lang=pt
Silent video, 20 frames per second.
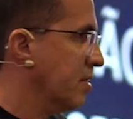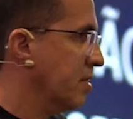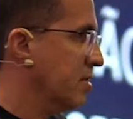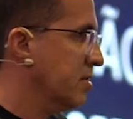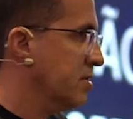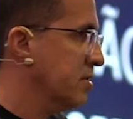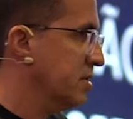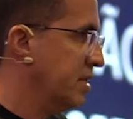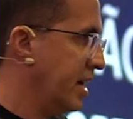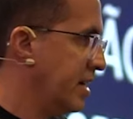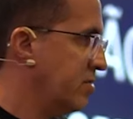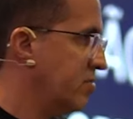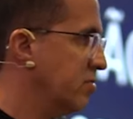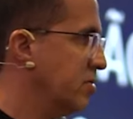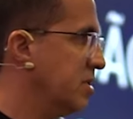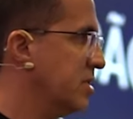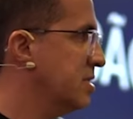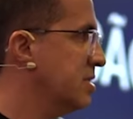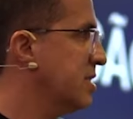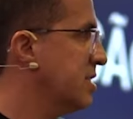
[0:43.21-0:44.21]
Certo?
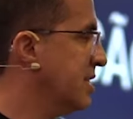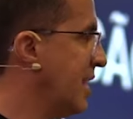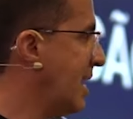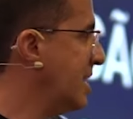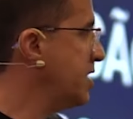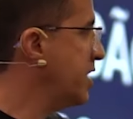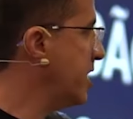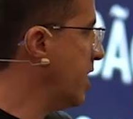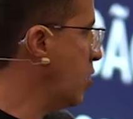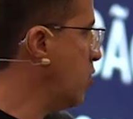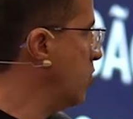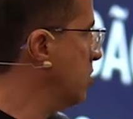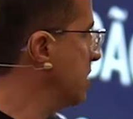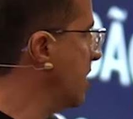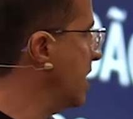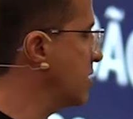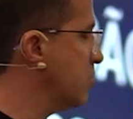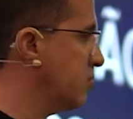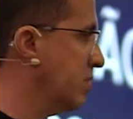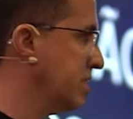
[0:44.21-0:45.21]
Ensinar a chegar o
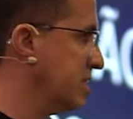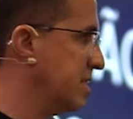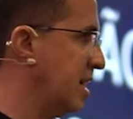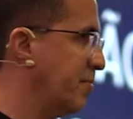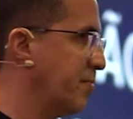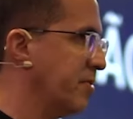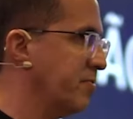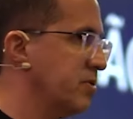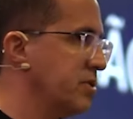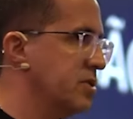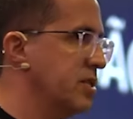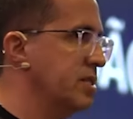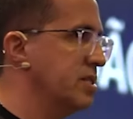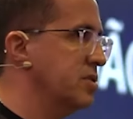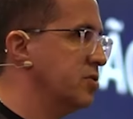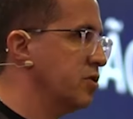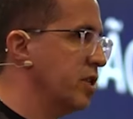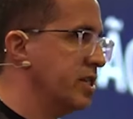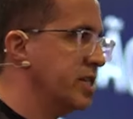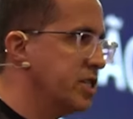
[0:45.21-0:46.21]
contato no WhatsApp para vocês,
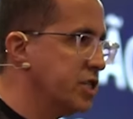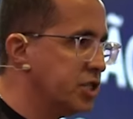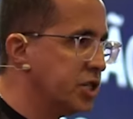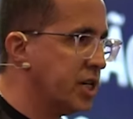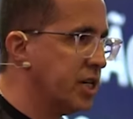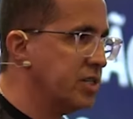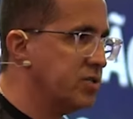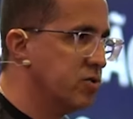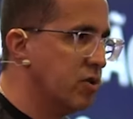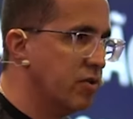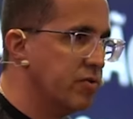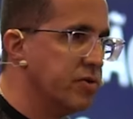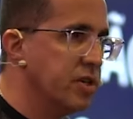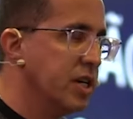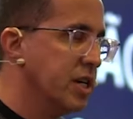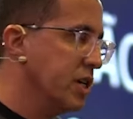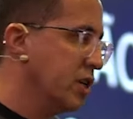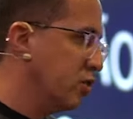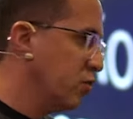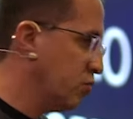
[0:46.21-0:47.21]
isso aí a gente resolve.
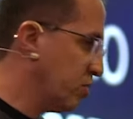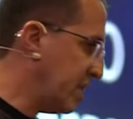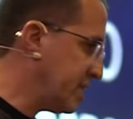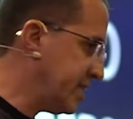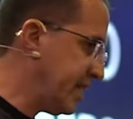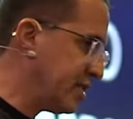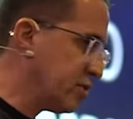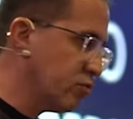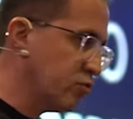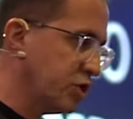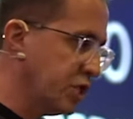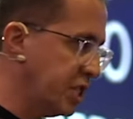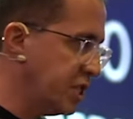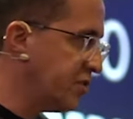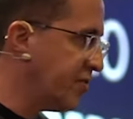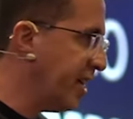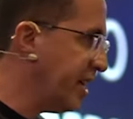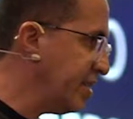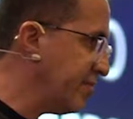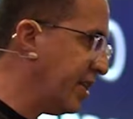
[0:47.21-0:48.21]
Não dá certo um dia, a gente
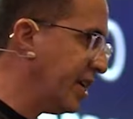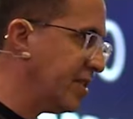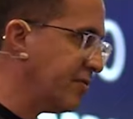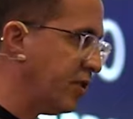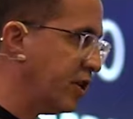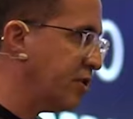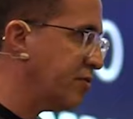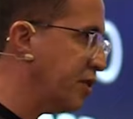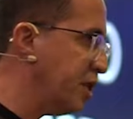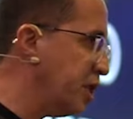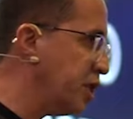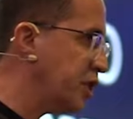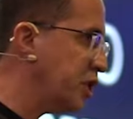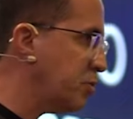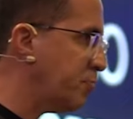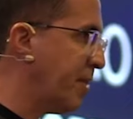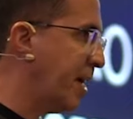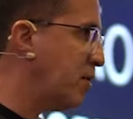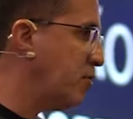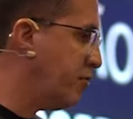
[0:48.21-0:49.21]
vai indo, vai indo, vai indo, vai indo, a gente
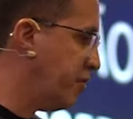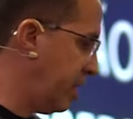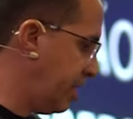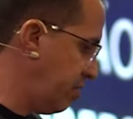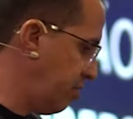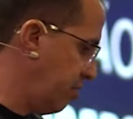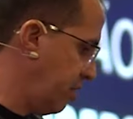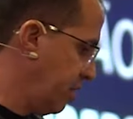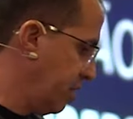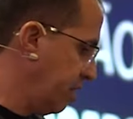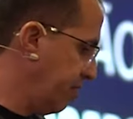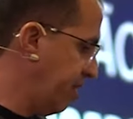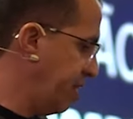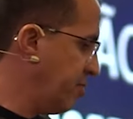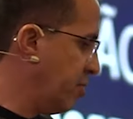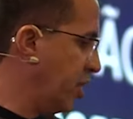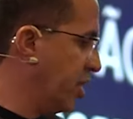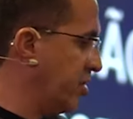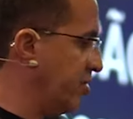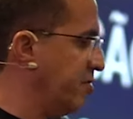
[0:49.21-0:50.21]
pega o veio e vai
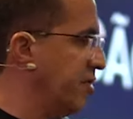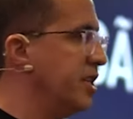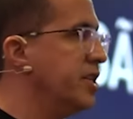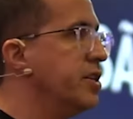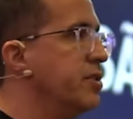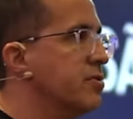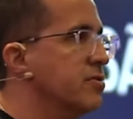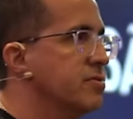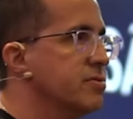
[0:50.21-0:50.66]
embora. Vendeu.